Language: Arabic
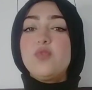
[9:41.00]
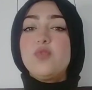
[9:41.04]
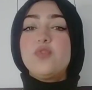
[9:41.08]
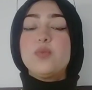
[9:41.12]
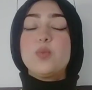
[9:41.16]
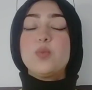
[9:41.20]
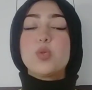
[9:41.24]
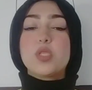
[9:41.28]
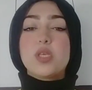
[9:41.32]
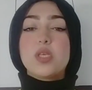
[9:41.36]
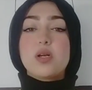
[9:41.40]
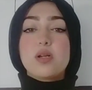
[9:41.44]
في
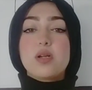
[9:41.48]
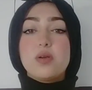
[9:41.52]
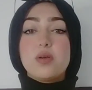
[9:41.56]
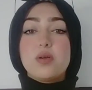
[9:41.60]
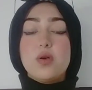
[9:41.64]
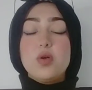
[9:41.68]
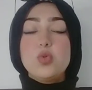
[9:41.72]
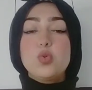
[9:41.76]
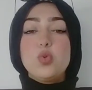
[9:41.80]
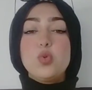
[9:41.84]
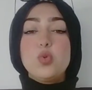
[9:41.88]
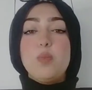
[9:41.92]

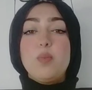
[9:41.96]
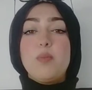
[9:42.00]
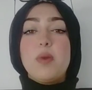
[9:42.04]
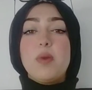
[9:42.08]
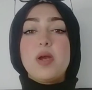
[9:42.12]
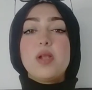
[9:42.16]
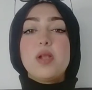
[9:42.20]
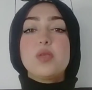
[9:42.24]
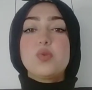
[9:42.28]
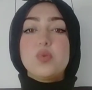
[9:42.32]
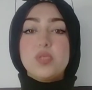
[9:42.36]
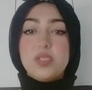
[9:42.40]
مذكراته
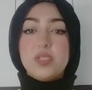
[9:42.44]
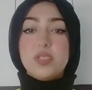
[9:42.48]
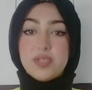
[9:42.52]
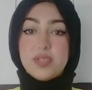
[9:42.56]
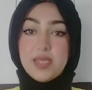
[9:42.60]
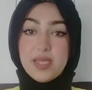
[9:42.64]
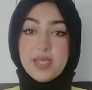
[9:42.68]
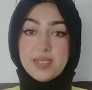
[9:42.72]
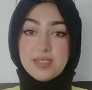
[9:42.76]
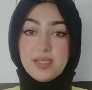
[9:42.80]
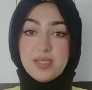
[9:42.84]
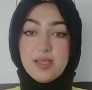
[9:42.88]
ماراثون
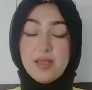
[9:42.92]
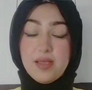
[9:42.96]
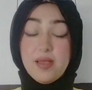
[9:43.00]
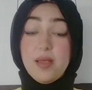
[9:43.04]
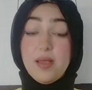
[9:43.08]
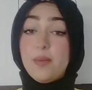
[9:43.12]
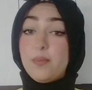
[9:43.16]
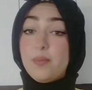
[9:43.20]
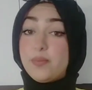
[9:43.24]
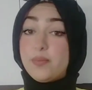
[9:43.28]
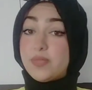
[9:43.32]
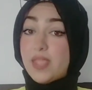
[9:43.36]
الرئاسة
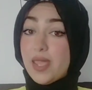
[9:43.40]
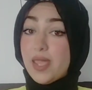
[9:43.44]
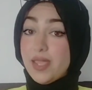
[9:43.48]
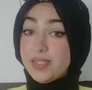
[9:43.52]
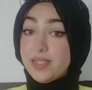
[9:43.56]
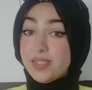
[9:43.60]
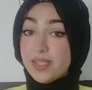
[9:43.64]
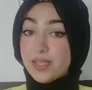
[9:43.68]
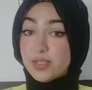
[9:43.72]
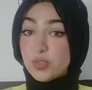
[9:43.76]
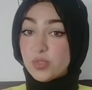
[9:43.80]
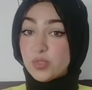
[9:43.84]

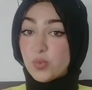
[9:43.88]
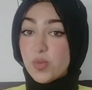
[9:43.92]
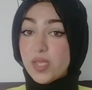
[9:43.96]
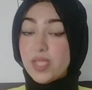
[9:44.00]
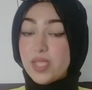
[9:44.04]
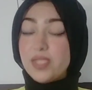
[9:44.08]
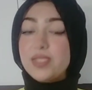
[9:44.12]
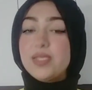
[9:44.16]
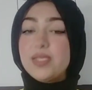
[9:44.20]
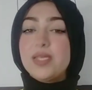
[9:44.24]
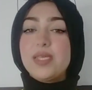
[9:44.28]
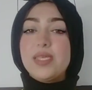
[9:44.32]
تحت
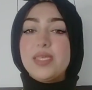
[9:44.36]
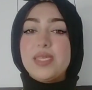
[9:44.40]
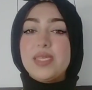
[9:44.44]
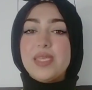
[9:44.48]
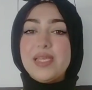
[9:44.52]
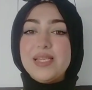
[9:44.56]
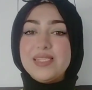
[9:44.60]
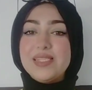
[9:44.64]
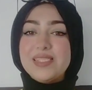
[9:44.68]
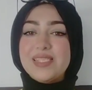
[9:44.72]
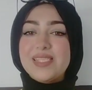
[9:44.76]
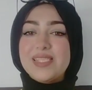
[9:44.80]
عنوان
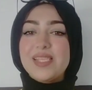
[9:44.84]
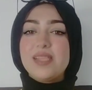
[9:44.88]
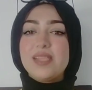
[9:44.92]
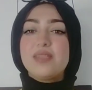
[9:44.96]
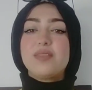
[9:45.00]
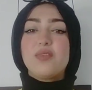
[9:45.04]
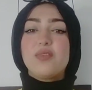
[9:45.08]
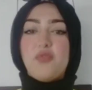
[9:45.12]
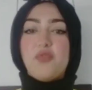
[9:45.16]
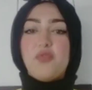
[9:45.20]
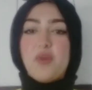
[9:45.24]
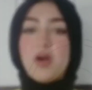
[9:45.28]
يلتسن
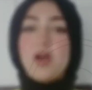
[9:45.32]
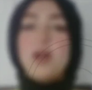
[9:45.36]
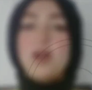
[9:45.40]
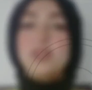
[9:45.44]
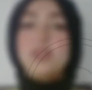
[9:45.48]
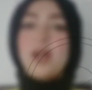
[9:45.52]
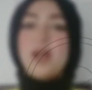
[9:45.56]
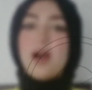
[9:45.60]
فقد